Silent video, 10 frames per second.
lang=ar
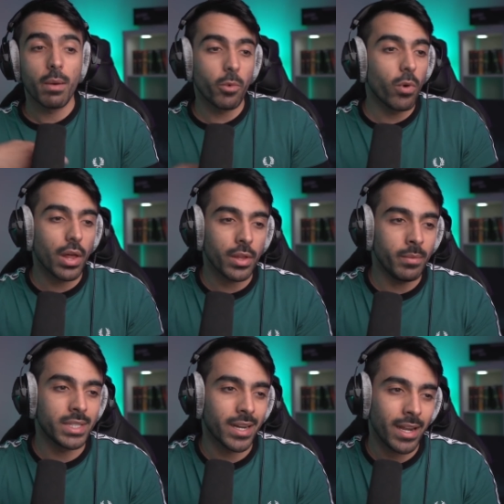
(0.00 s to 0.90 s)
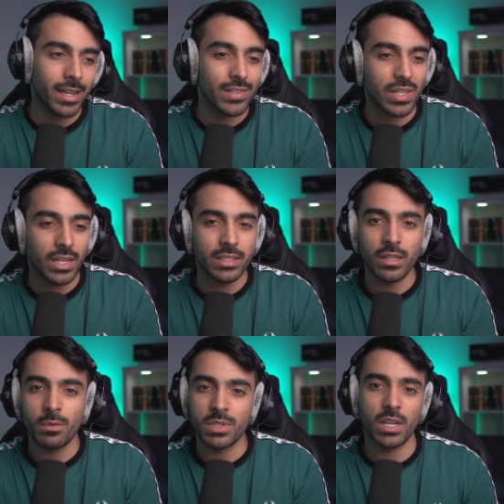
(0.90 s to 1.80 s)
مو واضح متى راح ينزل
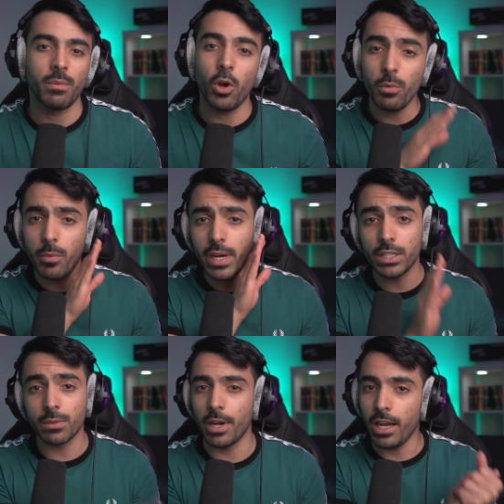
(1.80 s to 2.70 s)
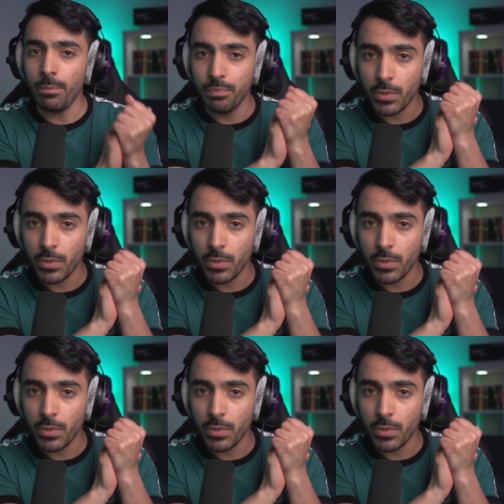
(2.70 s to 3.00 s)
عندنا بالسينما عموما يا جماعه